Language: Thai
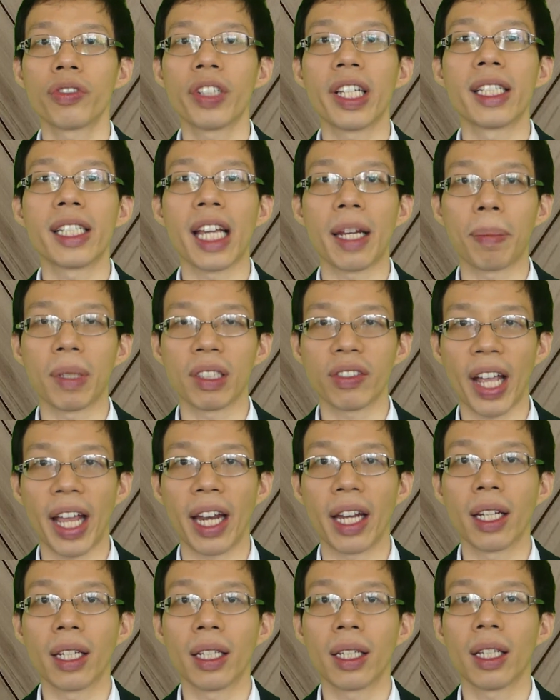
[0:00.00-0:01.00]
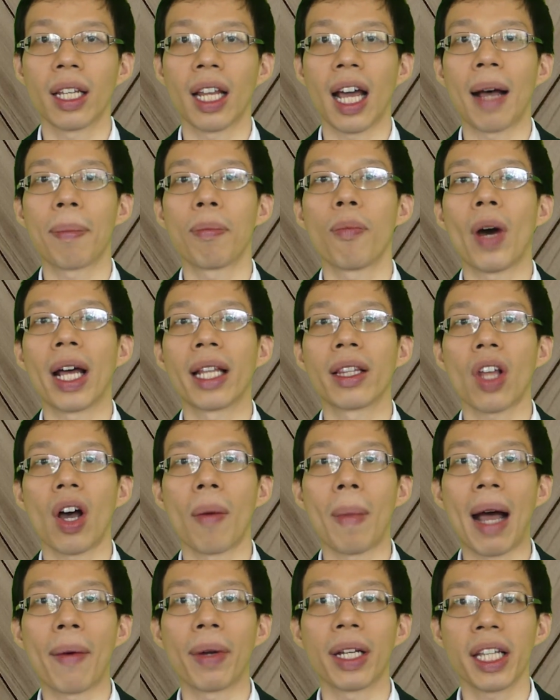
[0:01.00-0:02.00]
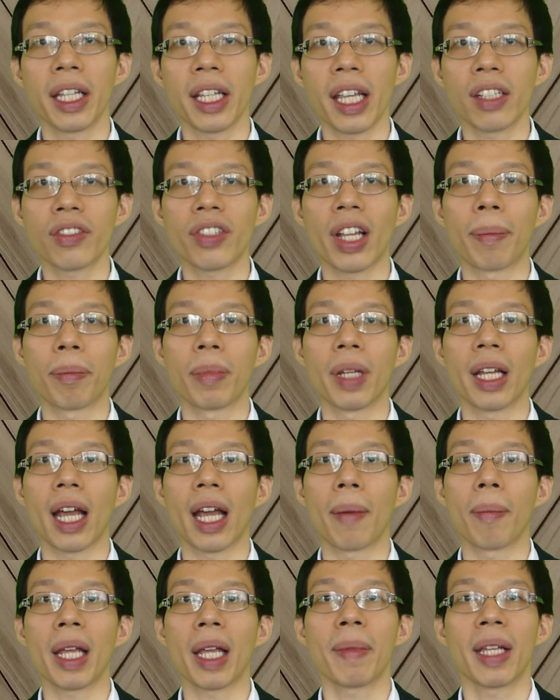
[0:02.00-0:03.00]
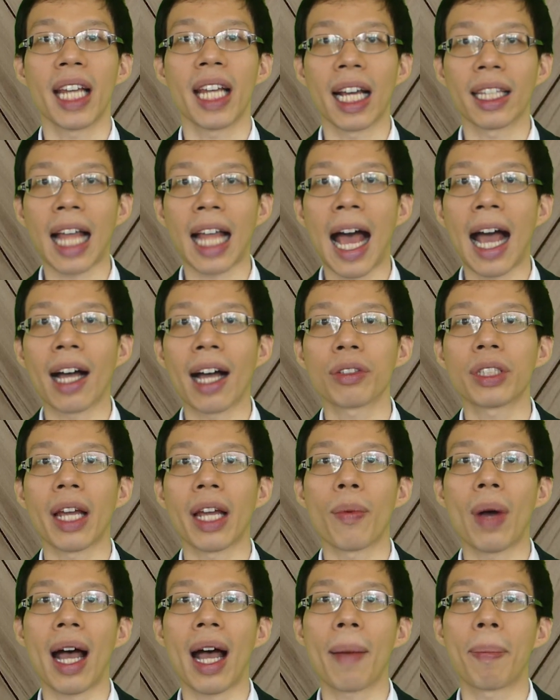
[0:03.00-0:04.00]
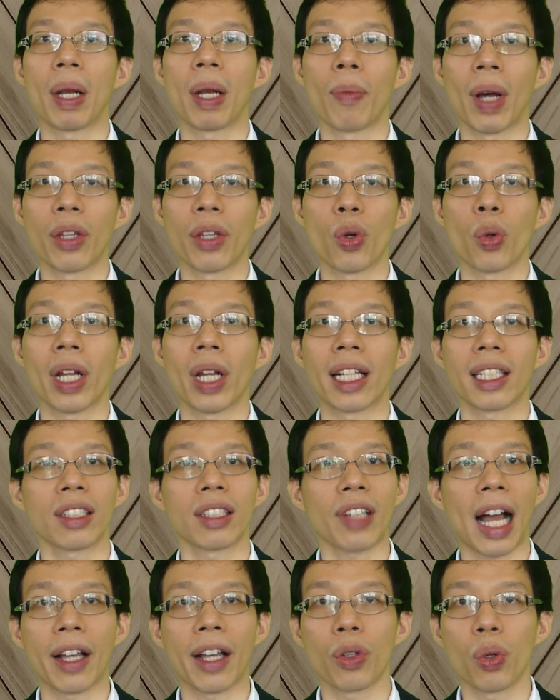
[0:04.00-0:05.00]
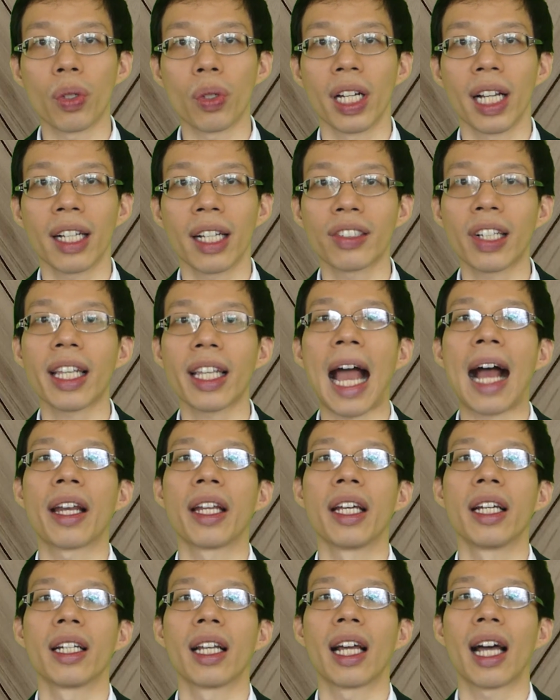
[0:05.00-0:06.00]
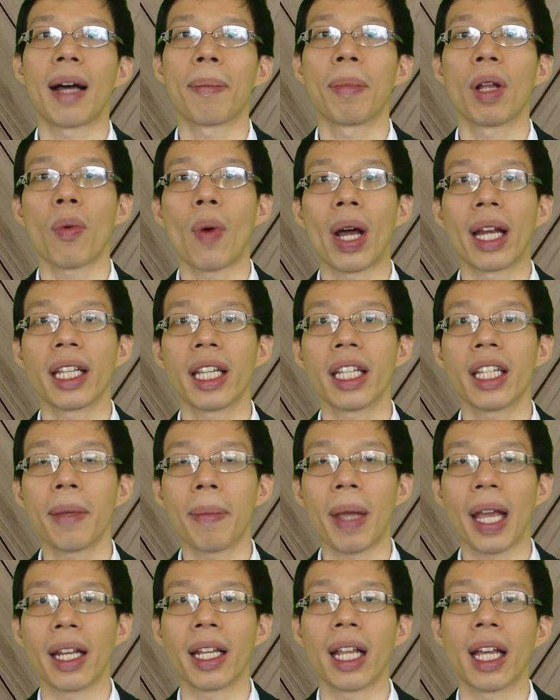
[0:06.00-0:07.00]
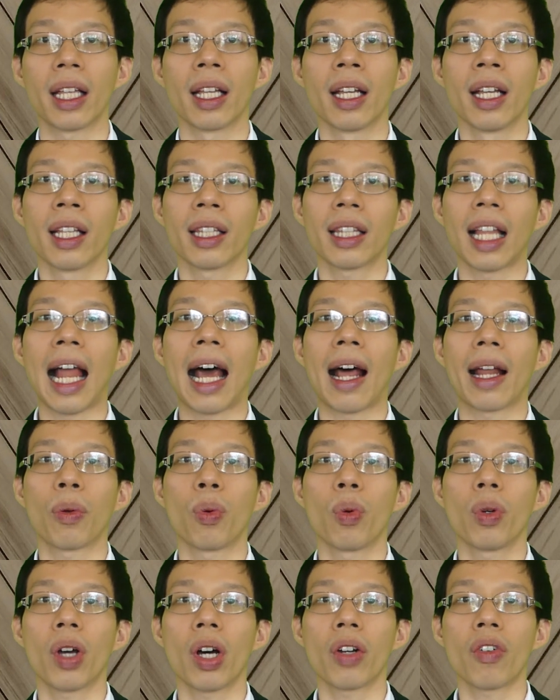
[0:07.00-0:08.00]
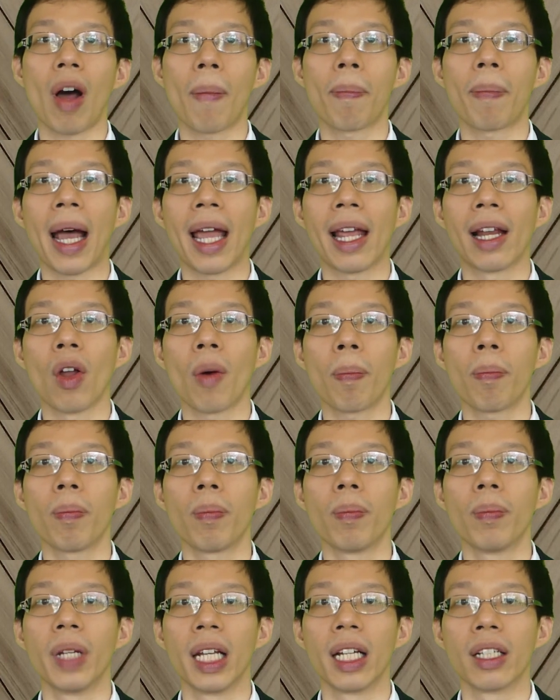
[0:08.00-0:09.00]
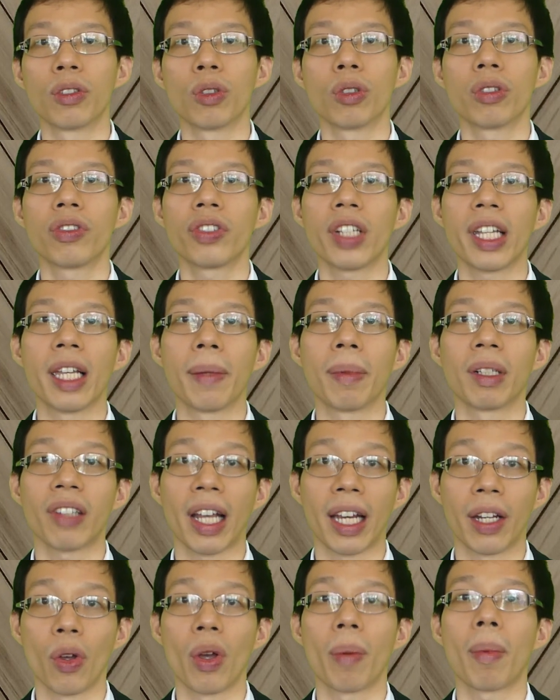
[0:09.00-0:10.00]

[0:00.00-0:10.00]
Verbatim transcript: 0.47%นะครับวันต่อมาวันที่ 20เนี่ยไม่มี Data เข้าใจว่าเป็นวันหยุดอาจจะสั่งหยุดเรื่องสักอย่างหนึ่งนะครับแล้ววันที่ 21เนี่ยตลาดหุ้นก็ดรอปไปลบ 1.4%โด